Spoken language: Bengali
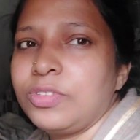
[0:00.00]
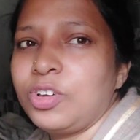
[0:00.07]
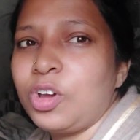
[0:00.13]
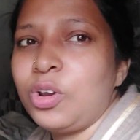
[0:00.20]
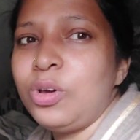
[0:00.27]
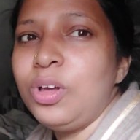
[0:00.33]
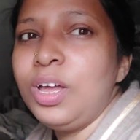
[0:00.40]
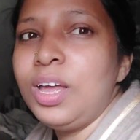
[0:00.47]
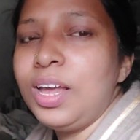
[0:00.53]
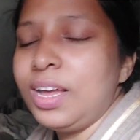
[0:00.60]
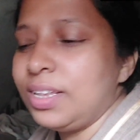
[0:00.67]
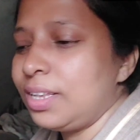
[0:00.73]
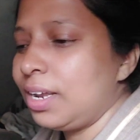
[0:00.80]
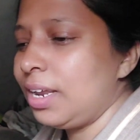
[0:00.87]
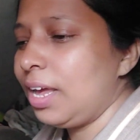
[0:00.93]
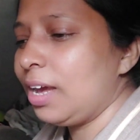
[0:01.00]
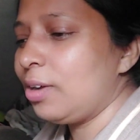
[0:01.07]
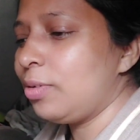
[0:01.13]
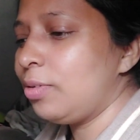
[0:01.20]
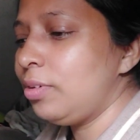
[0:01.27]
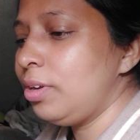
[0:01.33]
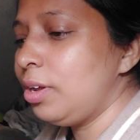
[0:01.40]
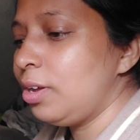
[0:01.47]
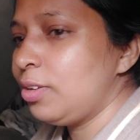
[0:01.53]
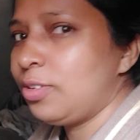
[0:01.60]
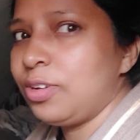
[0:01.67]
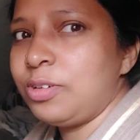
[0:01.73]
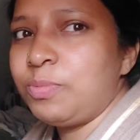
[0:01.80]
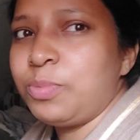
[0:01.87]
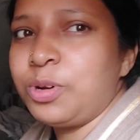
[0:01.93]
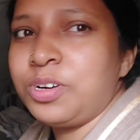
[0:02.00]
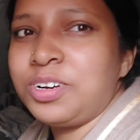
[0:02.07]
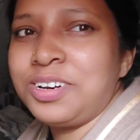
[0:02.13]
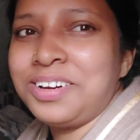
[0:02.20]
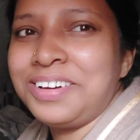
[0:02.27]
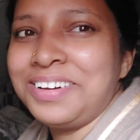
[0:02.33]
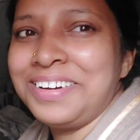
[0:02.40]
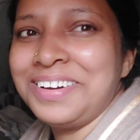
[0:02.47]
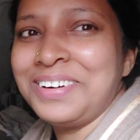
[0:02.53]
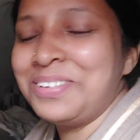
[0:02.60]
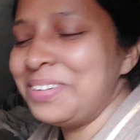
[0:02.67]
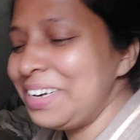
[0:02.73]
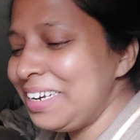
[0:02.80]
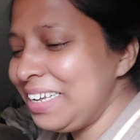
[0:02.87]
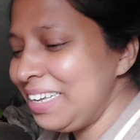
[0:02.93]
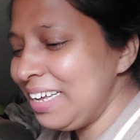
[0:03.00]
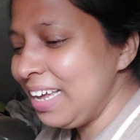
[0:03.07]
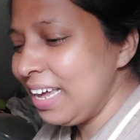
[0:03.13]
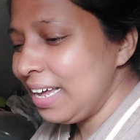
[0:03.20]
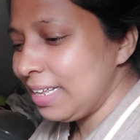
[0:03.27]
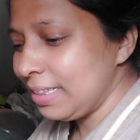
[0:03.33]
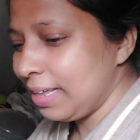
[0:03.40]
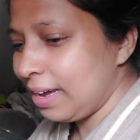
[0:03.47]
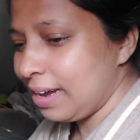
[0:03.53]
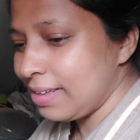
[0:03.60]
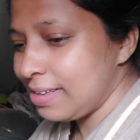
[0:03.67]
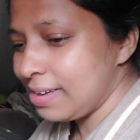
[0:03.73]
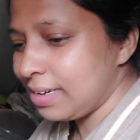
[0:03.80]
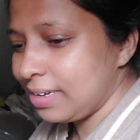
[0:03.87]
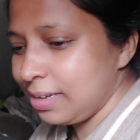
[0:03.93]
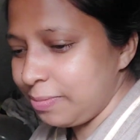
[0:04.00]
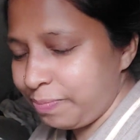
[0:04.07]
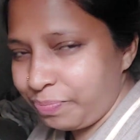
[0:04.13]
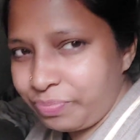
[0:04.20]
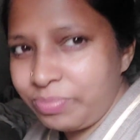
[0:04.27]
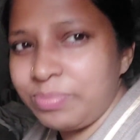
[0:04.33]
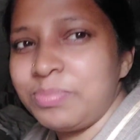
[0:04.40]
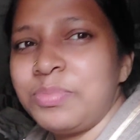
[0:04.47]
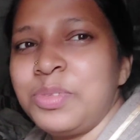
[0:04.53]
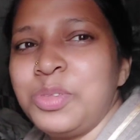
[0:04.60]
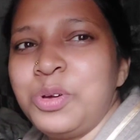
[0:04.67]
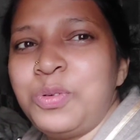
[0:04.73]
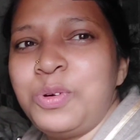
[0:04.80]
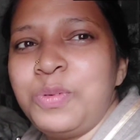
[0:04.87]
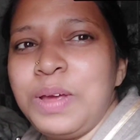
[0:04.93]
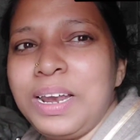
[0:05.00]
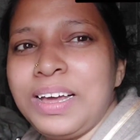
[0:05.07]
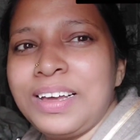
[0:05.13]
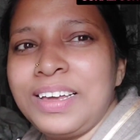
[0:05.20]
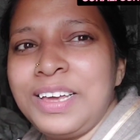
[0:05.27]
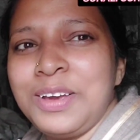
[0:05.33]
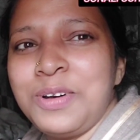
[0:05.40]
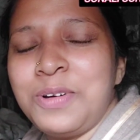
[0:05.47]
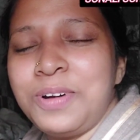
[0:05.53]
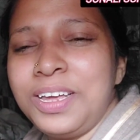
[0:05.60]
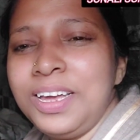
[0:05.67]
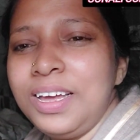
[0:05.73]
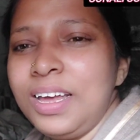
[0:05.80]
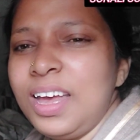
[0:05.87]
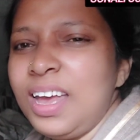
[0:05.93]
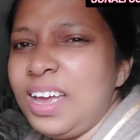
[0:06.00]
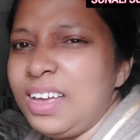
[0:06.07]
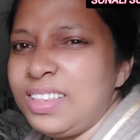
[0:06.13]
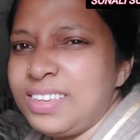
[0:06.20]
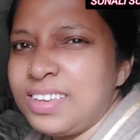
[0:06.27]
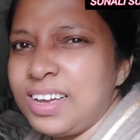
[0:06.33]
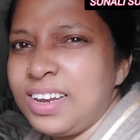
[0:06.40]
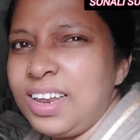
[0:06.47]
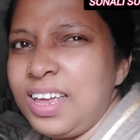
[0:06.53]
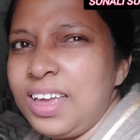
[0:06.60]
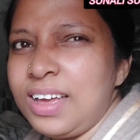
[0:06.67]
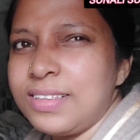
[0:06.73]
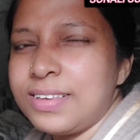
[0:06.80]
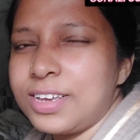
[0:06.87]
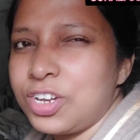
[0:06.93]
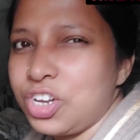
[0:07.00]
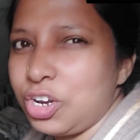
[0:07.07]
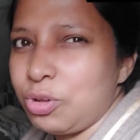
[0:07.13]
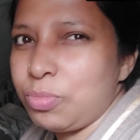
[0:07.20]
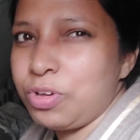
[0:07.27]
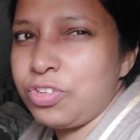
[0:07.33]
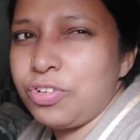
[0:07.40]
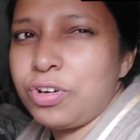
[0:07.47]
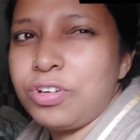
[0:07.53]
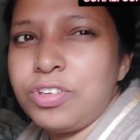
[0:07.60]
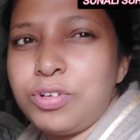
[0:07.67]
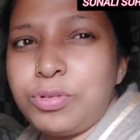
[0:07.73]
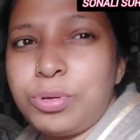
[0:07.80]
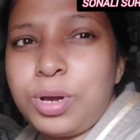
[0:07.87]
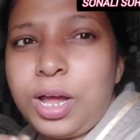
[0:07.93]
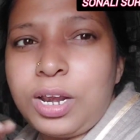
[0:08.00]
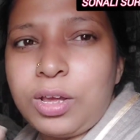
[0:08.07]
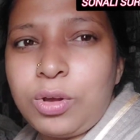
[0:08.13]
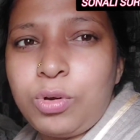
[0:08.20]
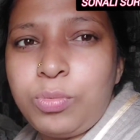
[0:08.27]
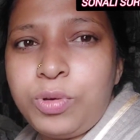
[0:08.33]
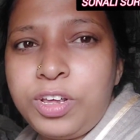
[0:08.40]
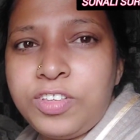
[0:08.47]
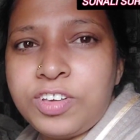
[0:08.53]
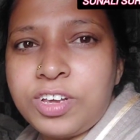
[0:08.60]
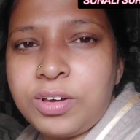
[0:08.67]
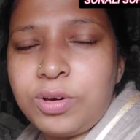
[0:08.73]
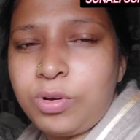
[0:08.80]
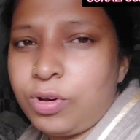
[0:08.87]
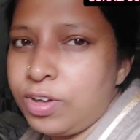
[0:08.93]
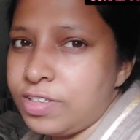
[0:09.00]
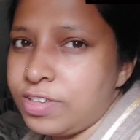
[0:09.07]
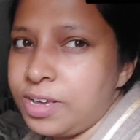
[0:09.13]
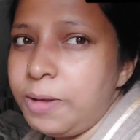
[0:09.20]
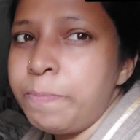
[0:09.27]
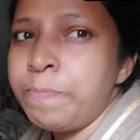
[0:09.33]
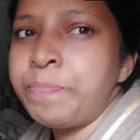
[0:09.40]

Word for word: চলো তাহলে এখন ঝটপট করে নিই দেখা যাক দুপুরবেলা কি করি ইচ্ছা নেই আজকে সেরম কিছু করা যেহেতু কালকে খুব রিচ হয়েছে